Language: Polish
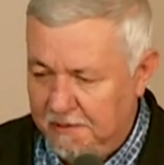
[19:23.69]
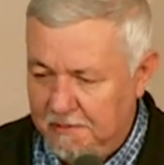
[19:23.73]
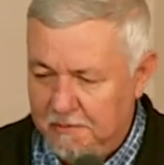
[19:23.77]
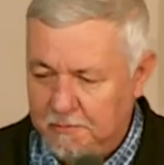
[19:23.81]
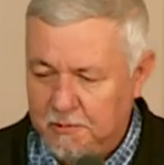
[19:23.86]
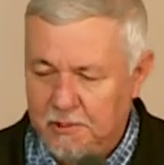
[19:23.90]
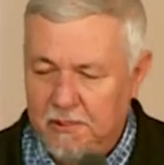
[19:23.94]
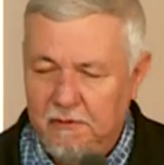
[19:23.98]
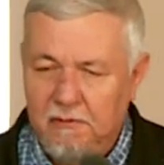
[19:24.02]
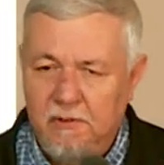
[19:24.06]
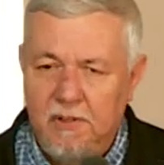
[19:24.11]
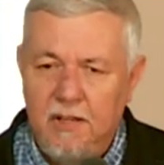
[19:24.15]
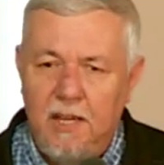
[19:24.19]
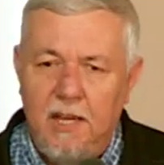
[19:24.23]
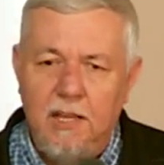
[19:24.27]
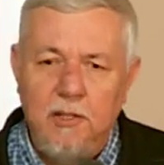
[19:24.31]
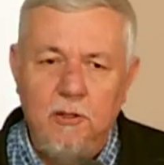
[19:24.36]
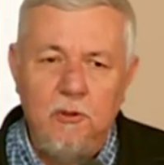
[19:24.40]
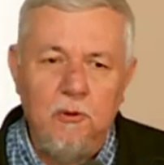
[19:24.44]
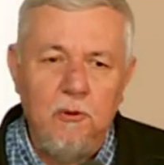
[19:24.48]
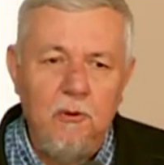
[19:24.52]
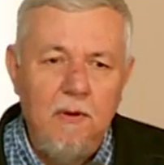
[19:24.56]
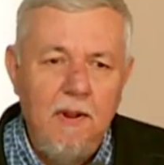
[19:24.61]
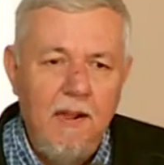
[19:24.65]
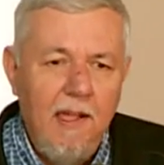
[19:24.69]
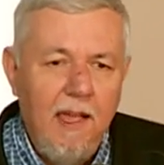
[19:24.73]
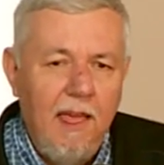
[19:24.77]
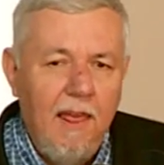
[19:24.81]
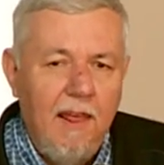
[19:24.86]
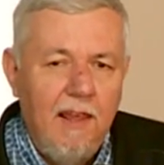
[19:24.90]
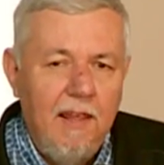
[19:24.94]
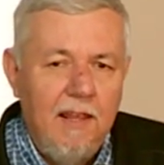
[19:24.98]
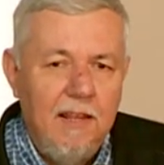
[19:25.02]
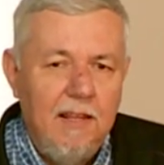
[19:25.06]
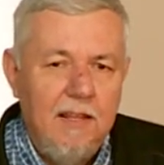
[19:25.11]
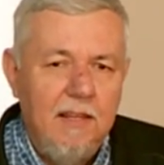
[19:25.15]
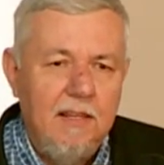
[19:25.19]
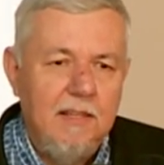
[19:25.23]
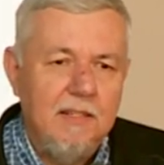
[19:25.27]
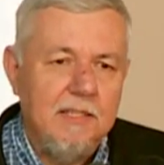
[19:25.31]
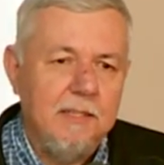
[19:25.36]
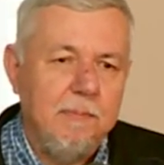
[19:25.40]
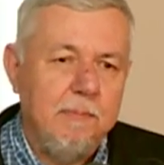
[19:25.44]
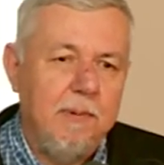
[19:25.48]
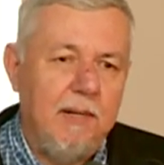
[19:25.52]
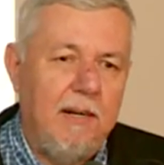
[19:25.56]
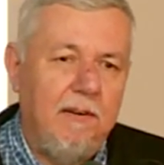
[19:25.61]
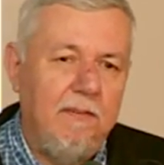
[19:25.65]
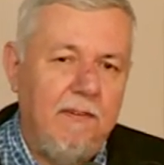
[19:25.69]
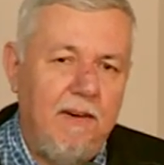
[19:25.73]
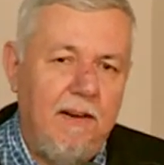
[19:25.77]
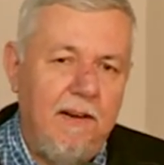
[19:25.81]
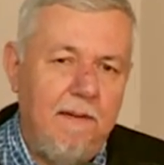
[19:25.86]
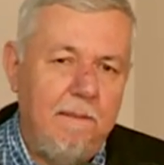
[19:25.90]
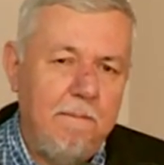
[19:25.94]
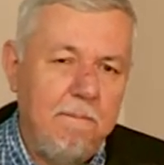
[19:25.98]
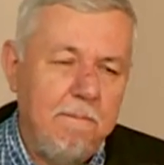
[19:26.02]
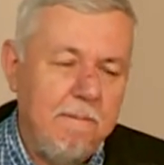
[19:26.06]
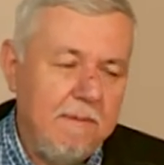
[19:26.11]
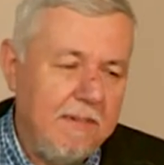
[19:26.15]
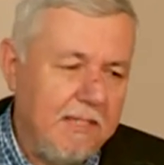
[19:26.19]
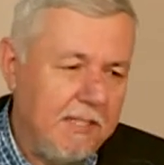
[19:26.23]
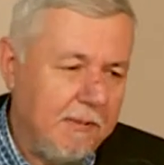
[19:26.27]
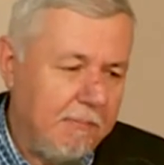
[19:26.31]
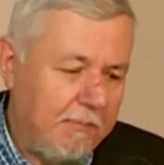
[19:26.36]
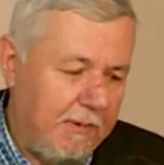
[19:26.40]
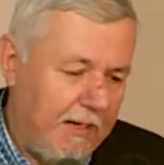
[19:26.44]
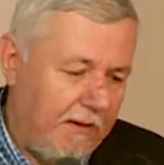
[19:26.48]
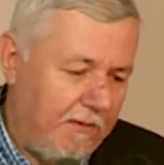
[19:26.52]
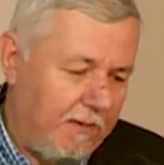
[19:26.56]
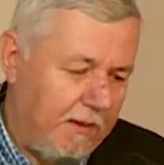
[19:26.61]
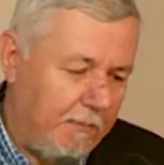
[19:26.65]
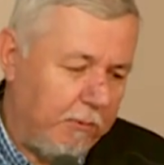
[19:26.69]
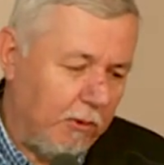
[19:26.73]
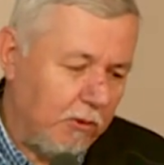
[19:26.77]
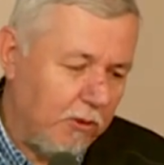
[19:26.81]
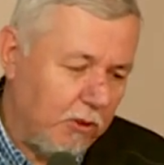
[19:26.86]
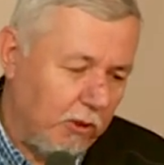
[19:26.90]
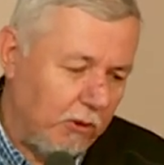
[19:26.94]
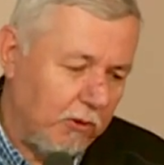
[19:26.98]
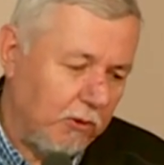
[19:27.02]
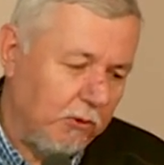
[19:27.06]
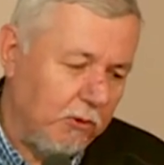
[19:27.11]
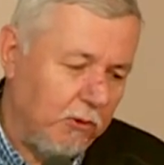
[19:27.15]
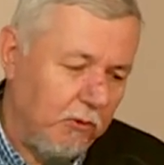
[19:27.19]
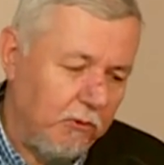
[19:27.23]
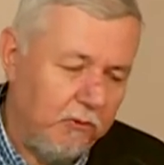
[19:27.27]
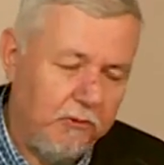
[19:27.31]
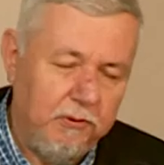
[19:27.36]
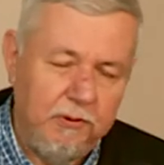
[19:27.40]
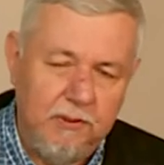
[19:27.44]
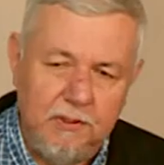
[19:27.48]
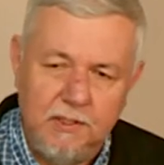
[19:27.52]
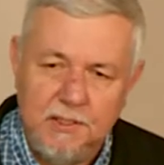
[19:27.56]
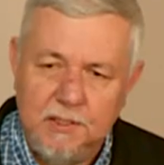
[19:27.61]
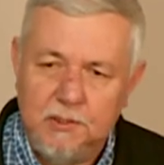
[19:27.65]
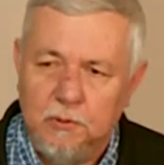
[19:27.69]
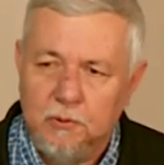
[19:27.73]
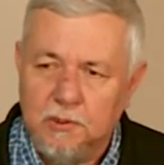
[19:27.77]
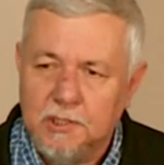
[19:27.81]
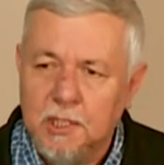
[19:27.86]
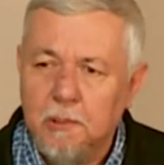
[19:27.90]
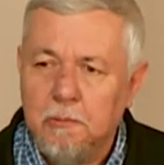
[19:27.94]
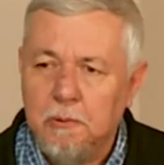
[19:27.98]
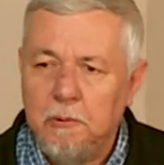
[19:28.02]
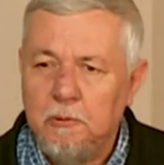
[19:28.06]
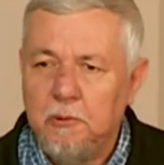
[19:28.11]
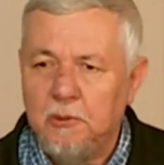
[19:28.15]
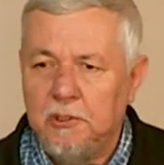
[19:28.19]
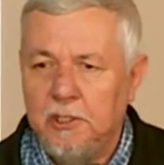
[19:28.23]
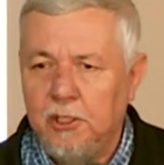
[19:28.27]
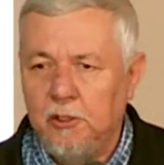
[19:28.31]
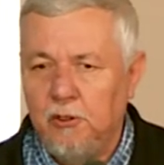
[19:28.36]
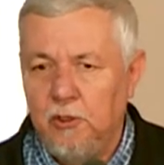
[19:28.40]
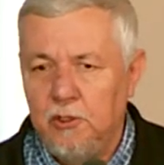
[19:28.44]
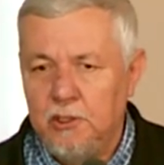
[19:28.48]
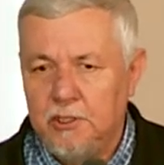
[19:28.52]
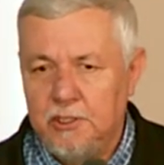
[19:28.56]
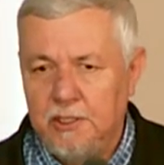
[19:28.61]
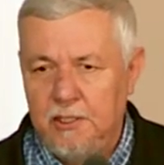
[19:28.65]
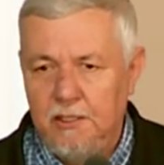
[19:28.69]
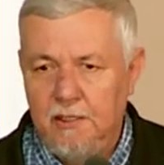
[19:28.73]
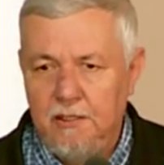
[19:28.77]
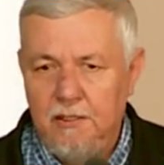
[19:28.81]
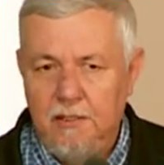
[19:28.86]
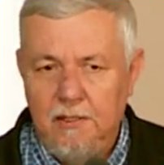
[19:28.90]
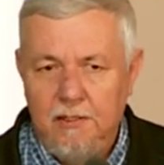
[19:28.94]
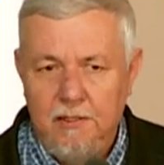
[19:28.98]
przewijaniu e, sprawa, sprawa początków listu. Chciałbym do tego jeszcze